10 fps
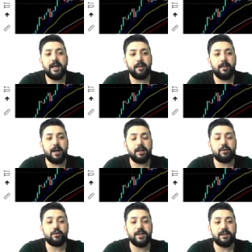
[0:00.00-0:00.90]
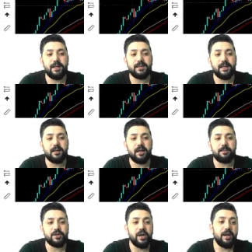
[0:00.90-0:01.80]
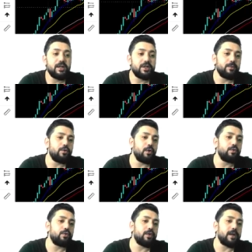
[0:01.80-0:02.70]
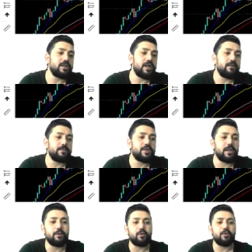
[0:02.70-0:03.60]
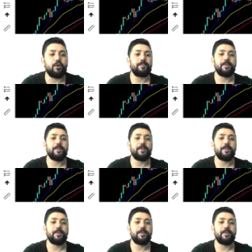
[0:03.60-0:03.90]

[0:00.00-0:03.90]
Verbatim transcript: E, MA200'den destek almış. Şimdi yönü yukarı çevirmiş gibi duruyor.